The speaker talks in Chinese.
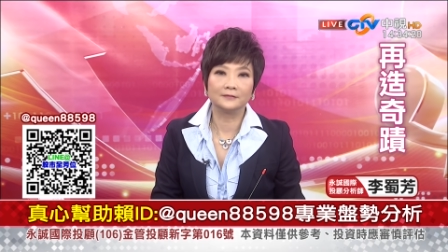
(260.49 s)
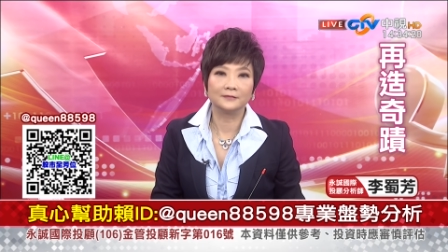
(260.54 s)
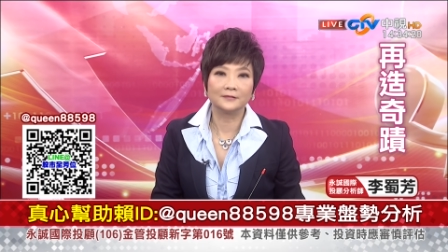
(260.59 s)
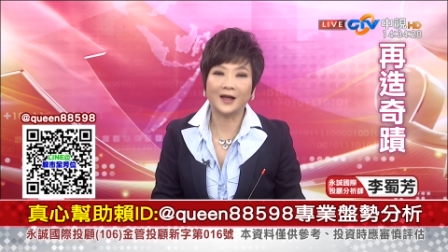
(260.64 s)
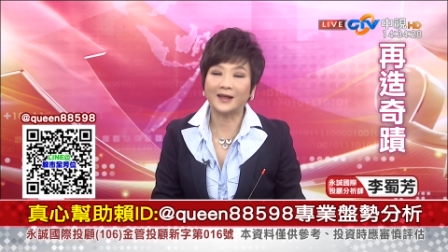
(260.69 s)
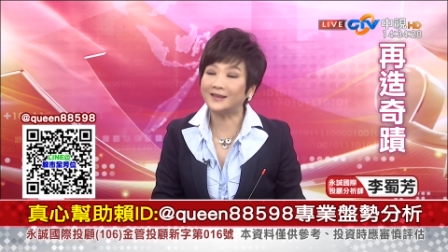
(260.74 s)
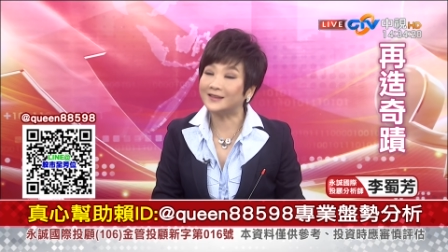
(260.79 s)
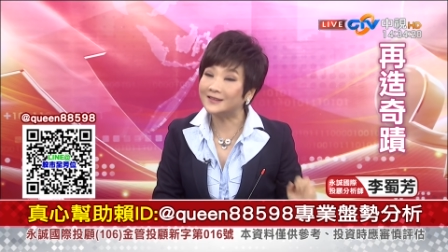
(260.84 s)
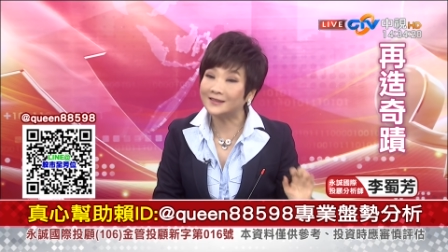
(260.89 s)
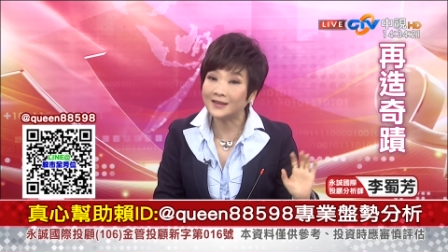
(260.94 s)

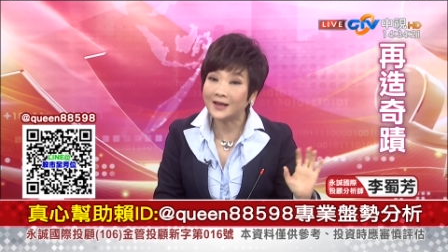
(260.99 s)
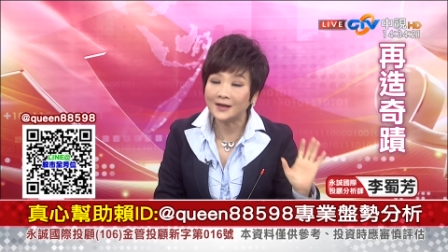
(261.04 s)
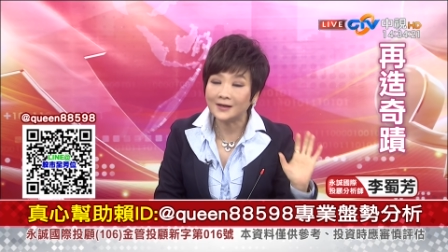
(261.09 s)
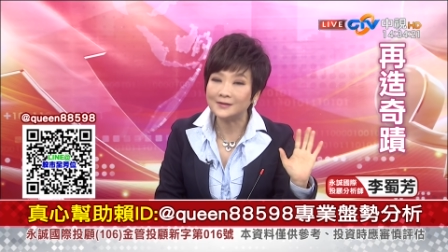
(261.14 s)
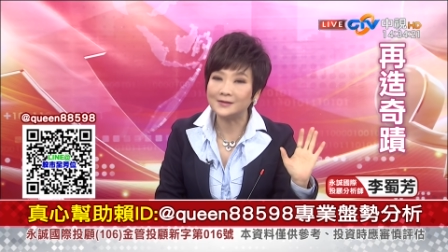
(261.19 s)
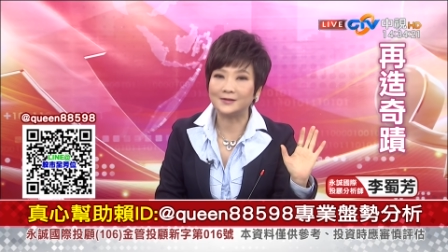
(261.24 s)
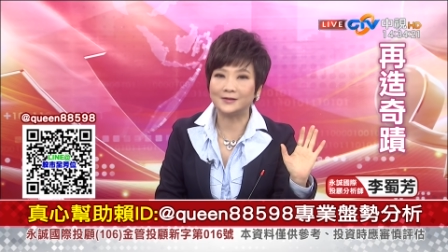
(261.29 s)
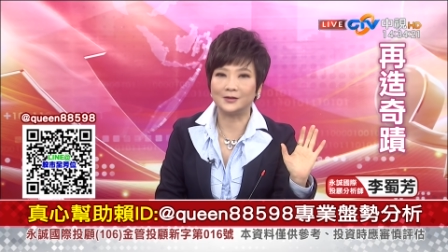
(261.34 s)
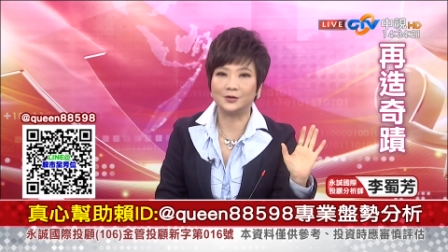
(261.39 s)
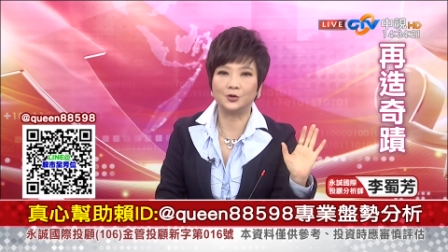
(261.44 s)
它的特
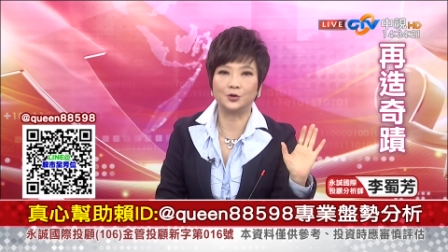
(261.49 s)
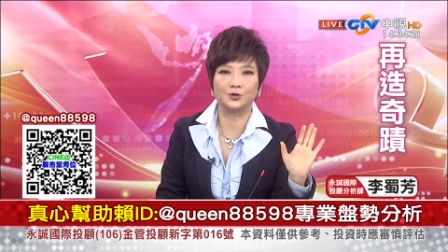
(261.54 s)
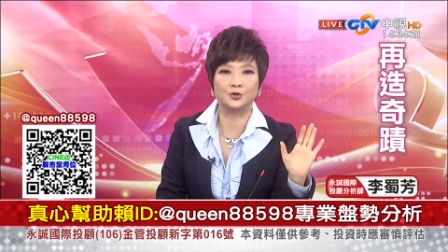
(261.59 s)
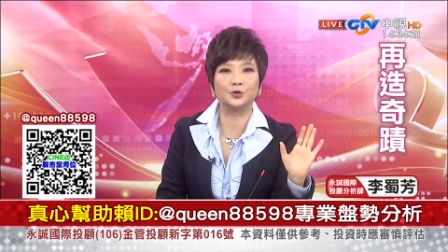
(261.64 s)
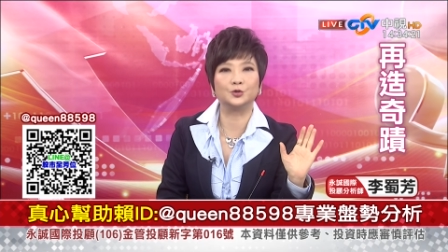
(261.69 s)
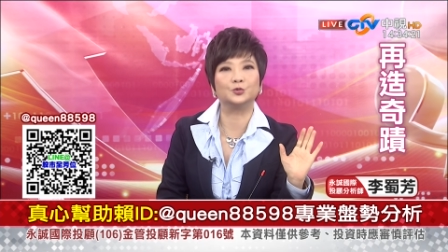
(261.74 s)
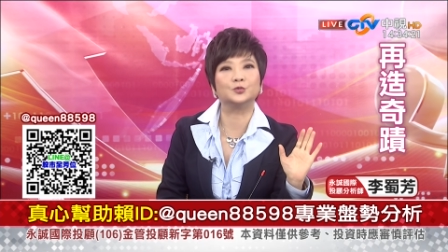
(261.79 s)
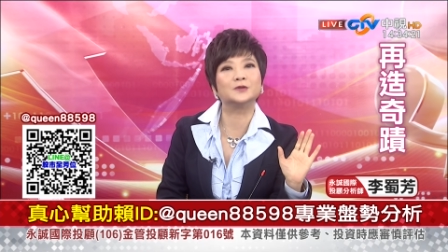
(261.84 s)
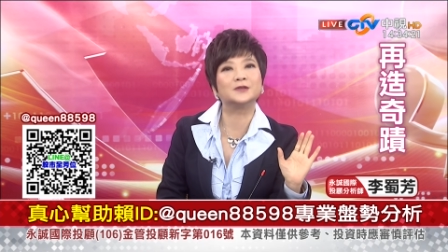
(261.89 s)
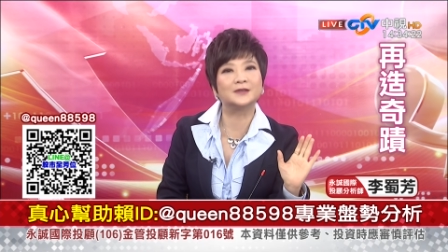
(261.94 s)
质就
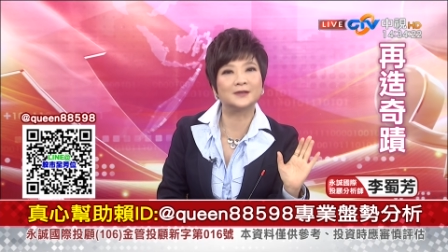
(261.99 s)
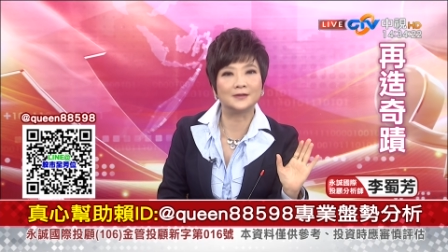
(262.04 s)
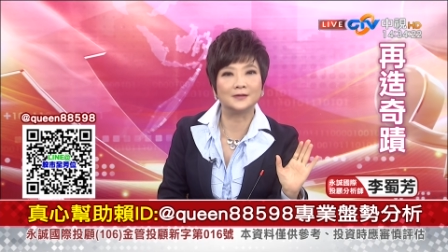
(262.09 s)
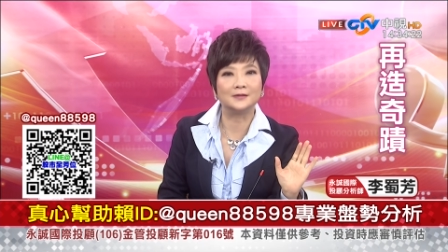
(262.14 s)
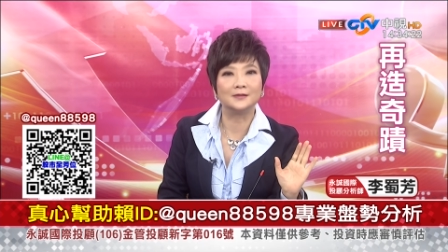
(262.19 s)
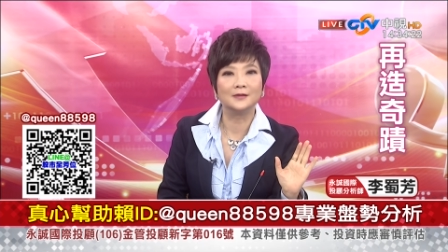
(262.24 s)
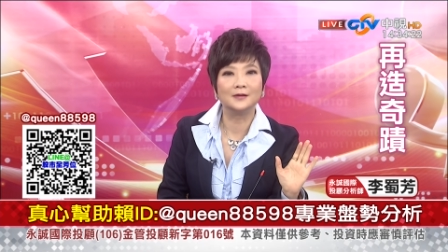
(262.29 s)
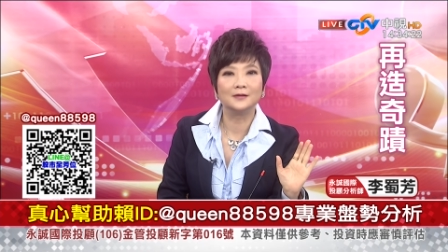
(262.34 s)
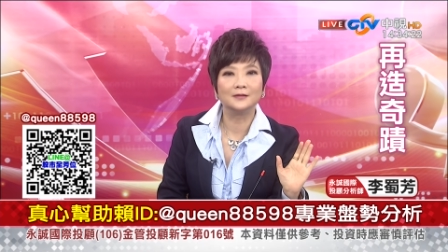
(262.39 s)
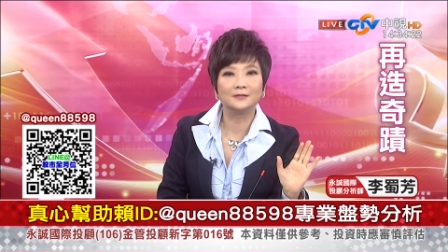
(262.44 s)
是如
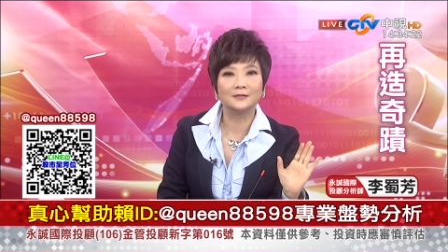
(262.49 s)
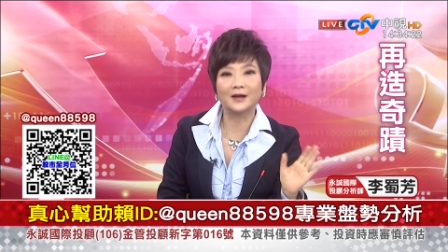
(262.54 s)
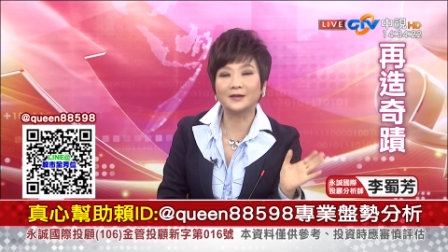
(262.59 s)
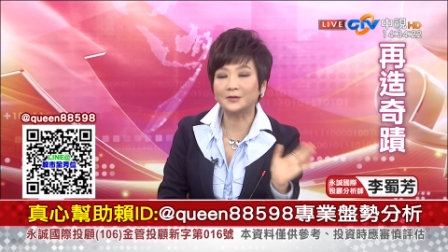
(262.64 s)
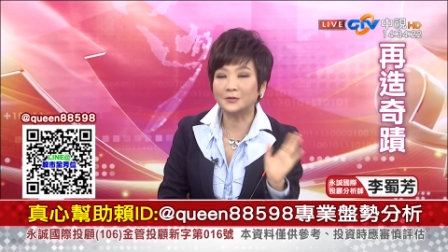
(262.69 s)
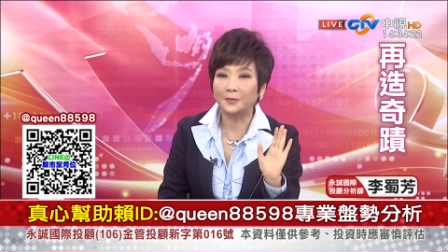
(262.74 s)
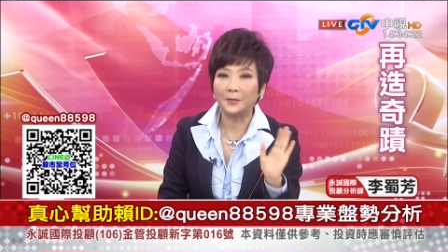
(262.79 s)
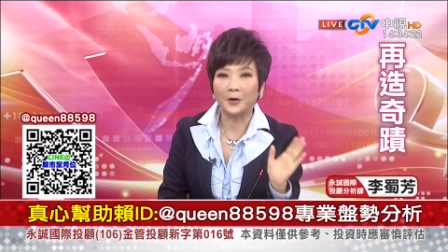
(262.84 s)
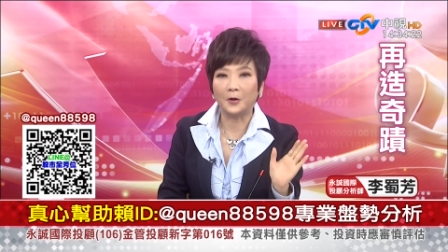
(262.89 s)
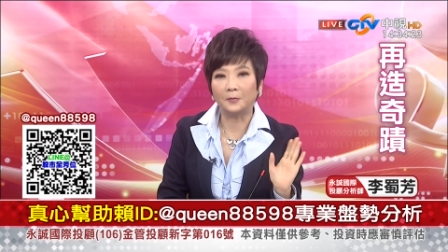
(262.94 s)
此，那
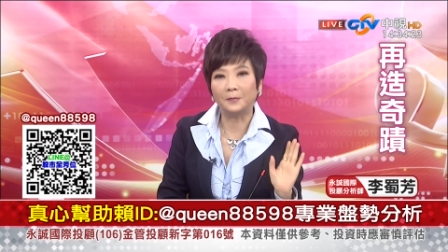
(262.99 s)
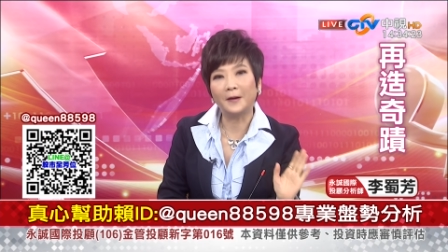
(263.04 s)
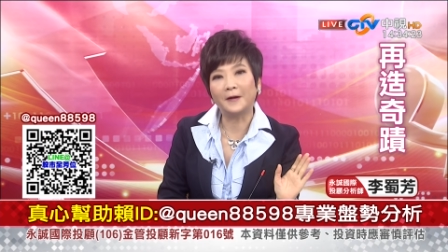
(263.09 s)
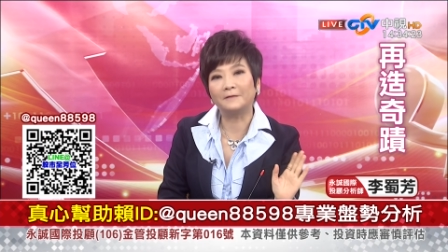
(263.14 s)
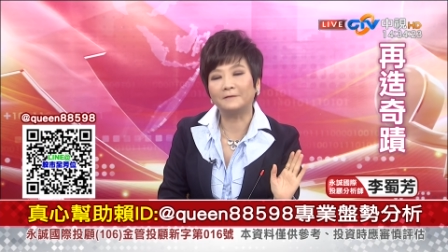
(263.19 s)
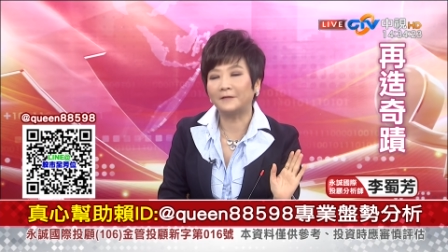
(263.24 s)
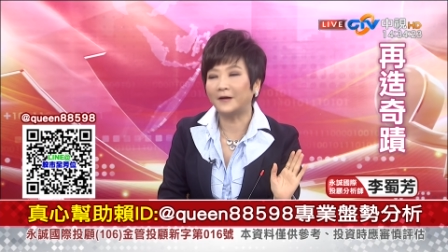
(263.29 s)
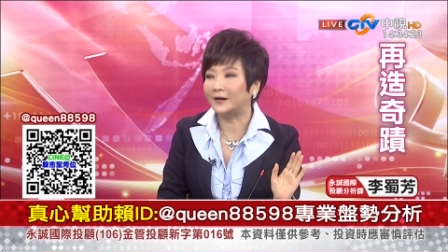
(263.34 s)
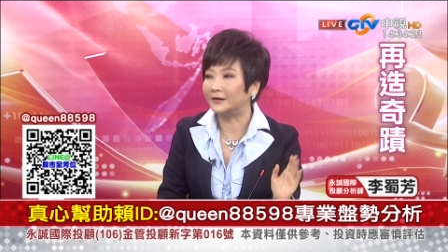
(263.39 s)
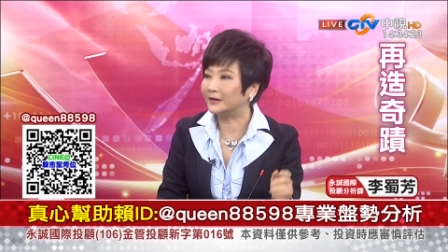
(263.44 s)
是没有办
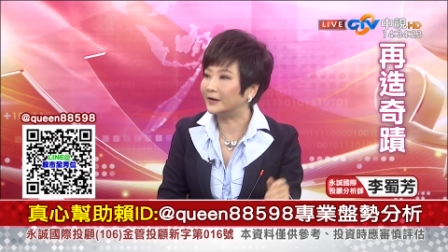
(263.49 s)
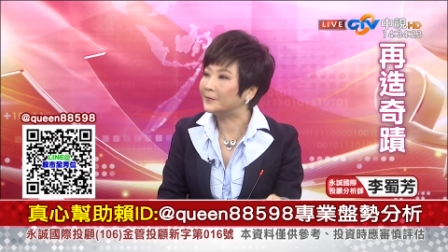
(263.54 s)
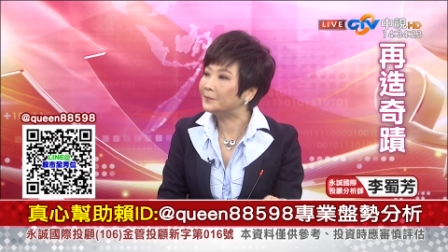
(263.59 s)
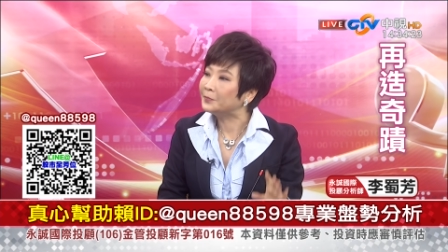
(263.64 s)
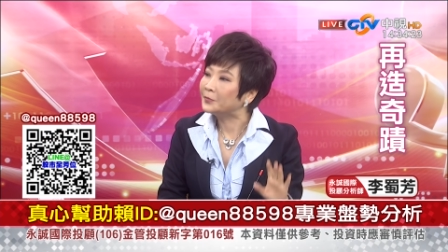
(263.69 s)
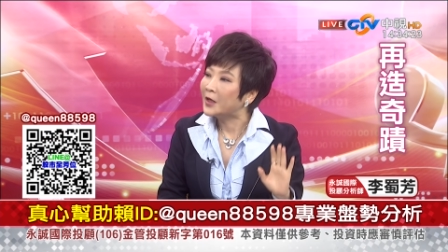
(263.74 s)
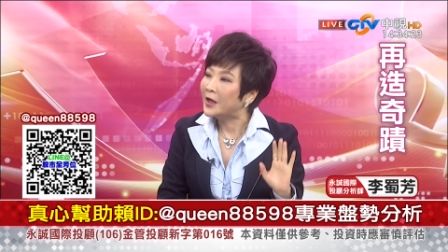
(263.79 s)
法的。